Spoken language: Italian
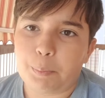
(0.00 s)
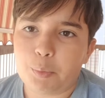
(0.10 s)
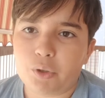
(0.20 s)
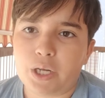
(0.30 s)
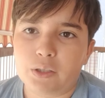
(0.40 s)

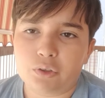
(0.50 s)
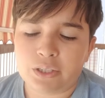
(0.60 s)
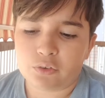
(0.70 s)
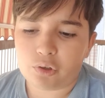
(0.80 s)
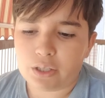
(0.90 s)
più che altro in
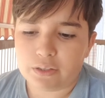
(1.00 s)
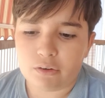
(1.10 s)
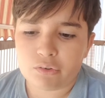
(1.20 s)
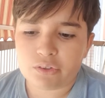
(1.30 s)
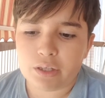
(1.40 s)
caso di
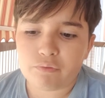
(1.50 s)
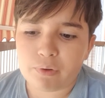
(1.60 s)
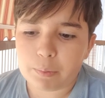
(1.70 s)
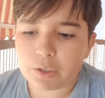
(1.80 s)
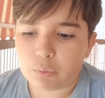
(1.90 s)
addio, di
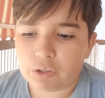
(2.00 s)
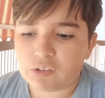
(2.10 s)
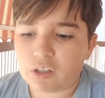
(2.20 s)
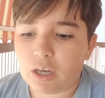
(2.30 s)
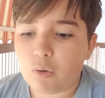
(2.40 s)
Fabian Ruiz.